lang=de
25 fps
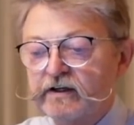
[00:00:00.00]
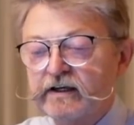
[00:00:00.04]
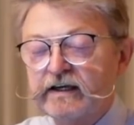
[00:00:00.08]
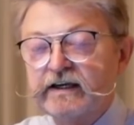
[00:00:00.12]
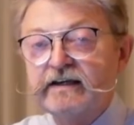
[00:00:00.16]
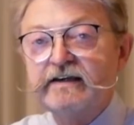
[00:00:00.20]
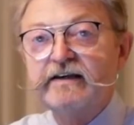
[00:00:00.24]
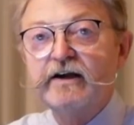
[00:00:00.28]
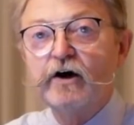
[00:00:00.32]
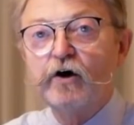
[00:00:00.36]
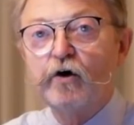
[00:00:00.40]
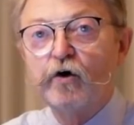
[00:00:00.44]

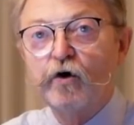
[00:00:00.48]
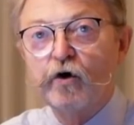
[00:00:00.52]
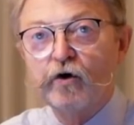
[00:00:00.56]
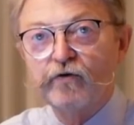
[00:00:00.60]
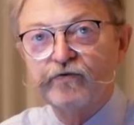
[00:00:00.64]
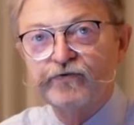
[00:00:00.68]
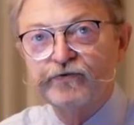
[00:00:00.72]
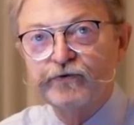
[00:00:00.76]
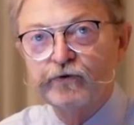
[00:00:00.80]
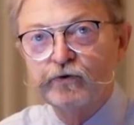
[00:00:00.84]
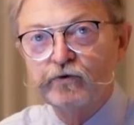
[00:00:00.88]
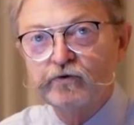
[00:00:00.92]
In der
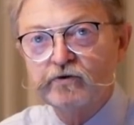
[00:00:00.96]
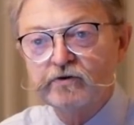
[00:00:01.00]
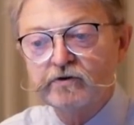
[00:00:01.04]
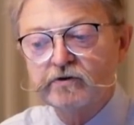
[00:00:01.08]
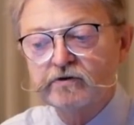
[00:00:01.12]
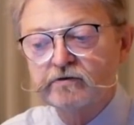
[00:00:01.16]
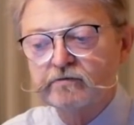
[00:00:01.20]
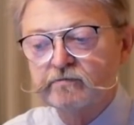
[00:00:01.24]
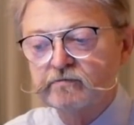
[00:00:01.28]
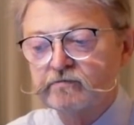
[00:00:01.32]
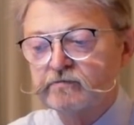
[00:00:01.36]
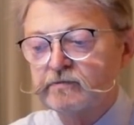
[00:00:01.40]
Hoffnung,
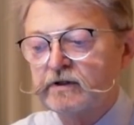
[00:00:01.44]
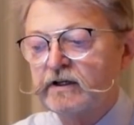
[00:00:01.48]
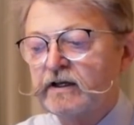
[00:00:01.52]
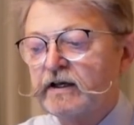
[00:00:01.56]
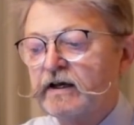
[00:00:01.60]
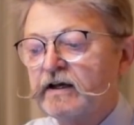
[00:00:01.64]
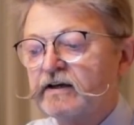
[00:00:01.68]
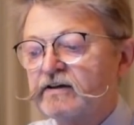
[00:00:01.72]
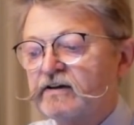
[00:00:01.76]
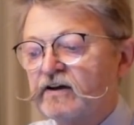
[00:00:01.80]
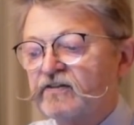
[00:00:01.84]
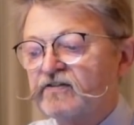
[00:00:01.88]

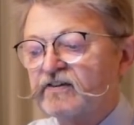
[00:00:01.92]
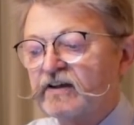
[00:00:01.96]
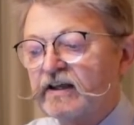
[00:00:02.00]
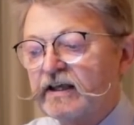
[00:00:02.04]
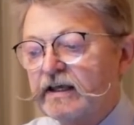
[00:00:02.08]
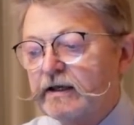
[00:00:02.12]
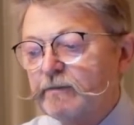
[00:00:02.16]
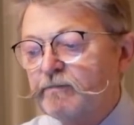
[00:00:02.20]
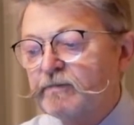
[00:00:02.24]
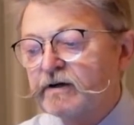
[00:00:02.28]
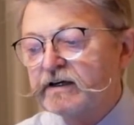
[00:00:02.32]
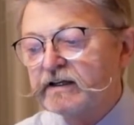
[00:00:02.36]
dass
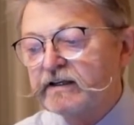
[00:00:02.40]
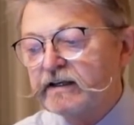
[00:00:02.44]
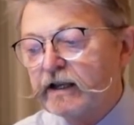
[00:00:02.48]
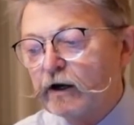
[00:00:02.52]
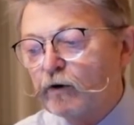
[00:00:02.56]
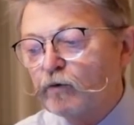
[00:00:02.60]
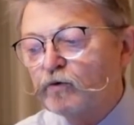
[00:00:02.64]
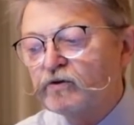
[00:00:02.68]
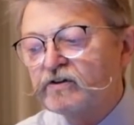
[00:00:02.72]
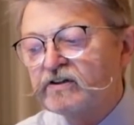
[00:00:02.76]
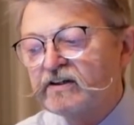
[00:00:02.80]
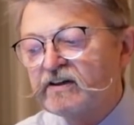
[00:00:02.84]
eben
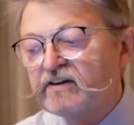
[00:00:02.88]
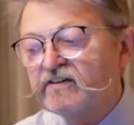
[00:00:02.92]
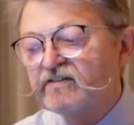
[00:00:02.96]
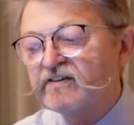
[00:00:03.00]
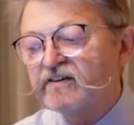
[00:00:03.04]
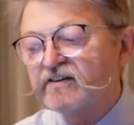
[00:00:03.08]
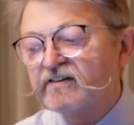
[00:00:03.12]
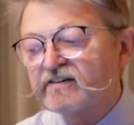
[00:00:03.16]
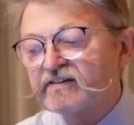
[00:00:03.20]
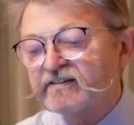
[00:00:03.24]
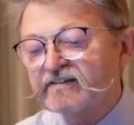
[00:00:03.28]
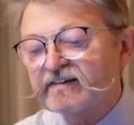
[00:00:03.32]
genau
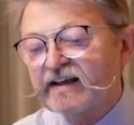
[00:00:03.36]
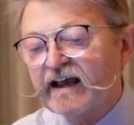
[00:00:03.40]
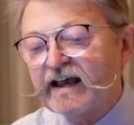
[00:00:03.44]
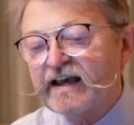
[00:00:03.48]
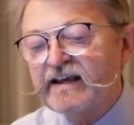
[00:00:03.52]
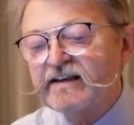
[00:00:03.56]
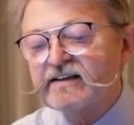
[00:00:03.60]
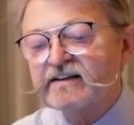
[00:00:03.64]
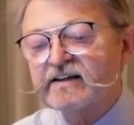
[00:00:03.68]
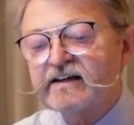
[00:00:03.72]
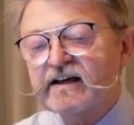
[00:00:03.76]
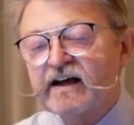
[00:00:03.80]
diese
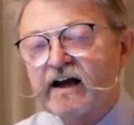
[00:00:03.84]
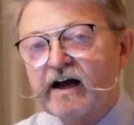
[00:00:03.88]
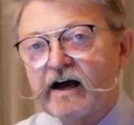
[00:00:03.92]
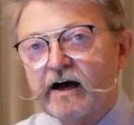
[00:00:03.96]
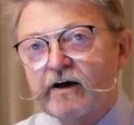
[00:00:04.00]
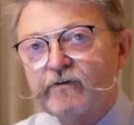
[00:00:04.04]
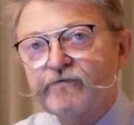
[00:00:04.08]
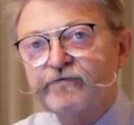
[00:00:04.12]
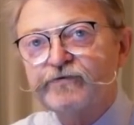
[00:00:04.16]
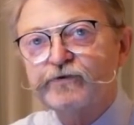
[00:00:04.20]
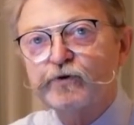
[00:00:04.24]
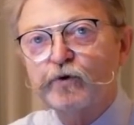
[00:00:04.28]
Zeit,
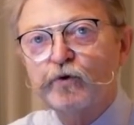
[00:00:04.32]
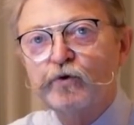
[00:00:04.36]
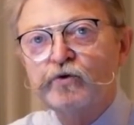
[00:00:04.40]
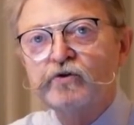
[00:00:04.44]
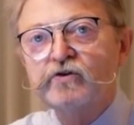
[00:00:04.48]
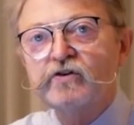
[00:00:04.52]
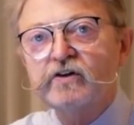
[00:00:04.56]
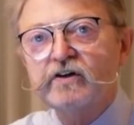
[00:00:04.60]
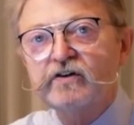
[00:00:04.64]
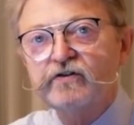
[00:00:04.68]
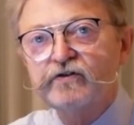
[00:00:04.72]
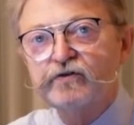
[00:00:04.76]
Kraft
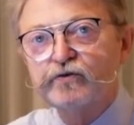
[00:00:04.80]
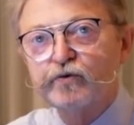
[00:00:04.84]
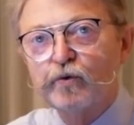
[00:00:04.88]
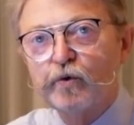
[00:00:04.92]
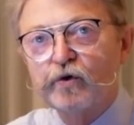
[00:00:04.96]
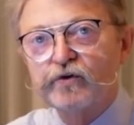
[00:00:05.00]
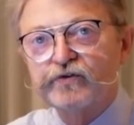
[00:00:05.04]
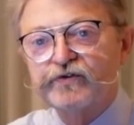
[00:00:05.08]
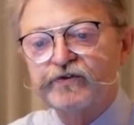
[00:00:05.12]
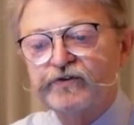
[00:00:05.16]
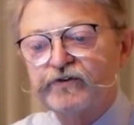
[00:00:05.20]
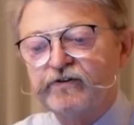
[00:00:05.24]
und
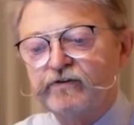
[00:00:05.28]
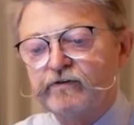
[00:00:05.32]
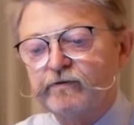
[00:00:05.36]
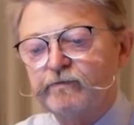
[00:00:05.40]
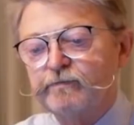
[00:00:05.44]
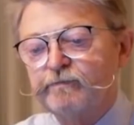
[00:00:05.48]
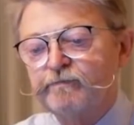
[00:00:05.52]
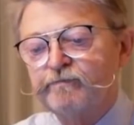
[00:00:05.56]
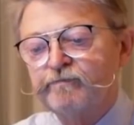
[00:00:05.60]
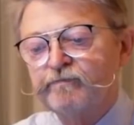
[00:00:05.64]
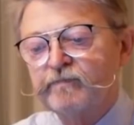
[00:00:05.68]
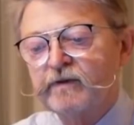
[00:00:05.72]
Ressourcen
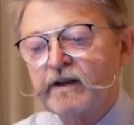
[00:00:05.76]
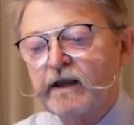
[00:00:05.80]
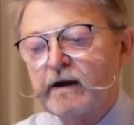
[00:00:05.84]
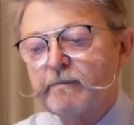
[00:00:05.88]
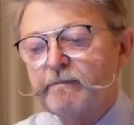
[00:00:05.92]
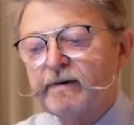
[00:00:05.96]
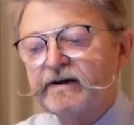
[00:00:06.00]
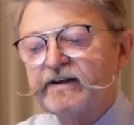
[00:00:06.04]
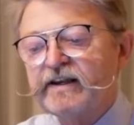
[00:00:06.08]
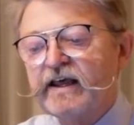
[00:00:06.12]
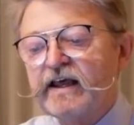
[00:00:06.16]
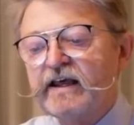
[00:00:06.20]

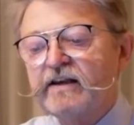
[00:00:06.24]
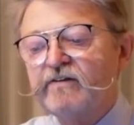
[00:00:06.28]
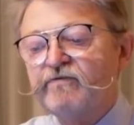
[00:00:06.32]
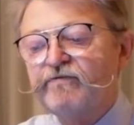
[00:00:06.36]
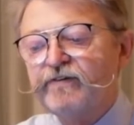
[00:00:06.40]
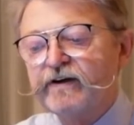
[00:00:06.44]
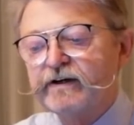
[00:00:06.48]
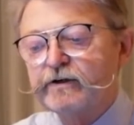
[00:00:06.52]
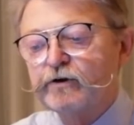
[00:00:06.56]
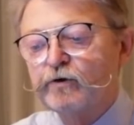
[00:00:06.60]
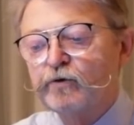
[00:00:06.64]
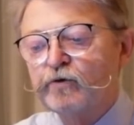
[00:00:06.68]
bei der
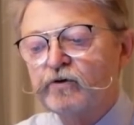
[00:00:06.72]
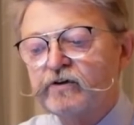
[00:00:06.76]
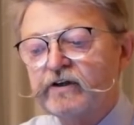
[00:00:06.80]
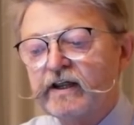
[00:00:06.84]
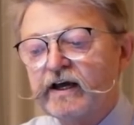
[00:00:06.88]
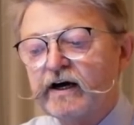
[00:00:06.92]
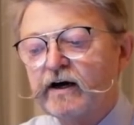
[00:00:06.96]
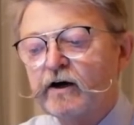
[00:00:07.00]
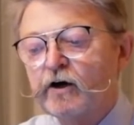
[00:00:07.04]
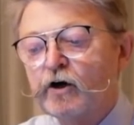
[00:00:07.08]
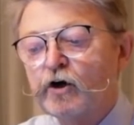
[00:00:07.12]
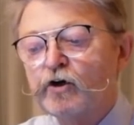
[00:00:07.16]
Entwicklung
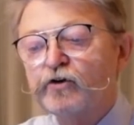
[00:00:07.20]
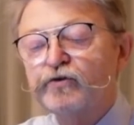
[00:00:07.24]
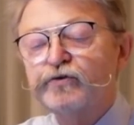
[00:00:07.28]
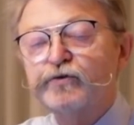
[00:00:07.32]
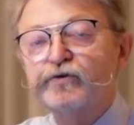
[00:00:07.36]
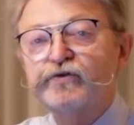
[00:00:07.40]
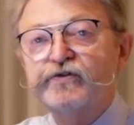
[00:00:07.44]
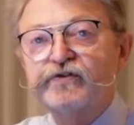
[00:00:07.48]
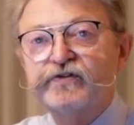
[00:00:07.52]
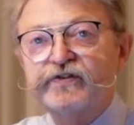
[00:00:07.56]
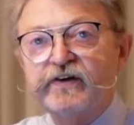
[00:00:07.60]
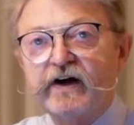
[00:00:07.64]
der
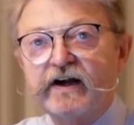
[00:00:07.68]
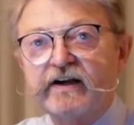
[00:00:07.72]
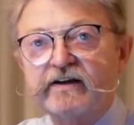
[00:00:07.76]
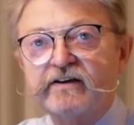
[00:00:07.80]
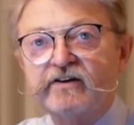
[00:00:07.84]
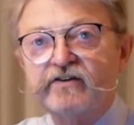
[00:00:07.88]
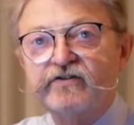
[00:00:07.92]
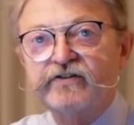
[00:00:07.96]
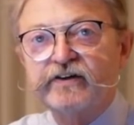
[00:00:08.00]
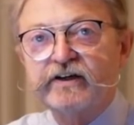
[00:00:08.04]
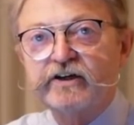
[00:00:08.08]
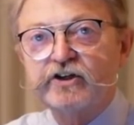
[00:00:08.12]

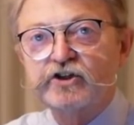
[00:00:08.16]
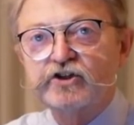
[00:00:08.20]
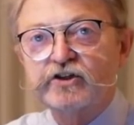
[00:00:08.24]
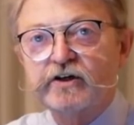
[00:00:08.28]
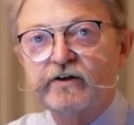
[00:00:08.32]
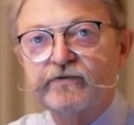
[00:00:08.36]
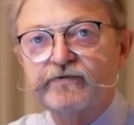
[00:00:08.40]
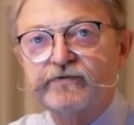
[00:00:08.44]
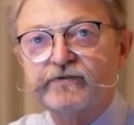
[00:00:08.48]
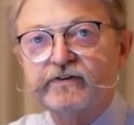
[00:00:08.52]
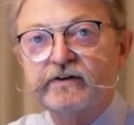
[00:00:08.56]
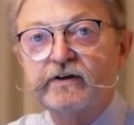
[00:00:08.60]

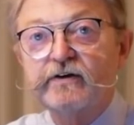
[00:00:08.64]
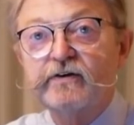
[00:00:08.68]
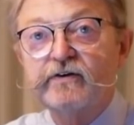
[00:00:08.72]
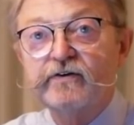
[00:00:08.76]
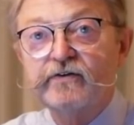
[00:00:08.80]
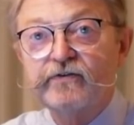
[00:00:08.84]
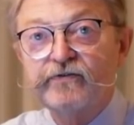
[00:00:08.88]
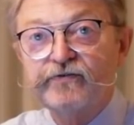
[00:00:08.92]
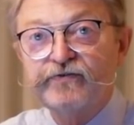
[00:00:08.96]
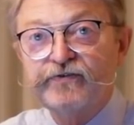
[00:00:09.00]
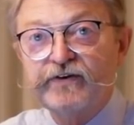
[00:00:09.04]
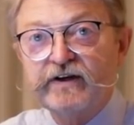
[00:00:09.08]
Sozialgesellschaft
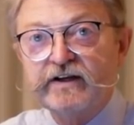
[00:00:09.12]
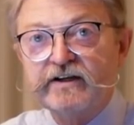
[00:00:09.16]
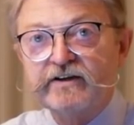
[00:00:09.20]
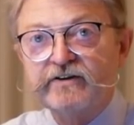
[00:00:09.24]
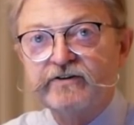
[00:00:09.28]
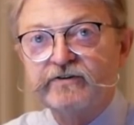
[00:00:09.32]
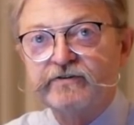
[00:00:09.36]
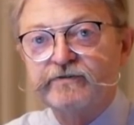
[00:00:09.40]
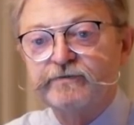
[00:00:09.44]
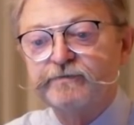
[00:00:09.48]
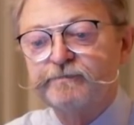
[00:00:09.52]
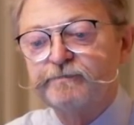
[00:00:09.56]

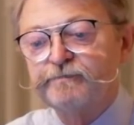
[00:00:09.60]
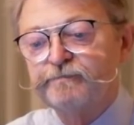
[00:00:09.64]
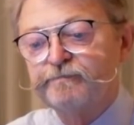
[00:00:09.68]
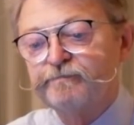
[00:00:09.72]
fehlen.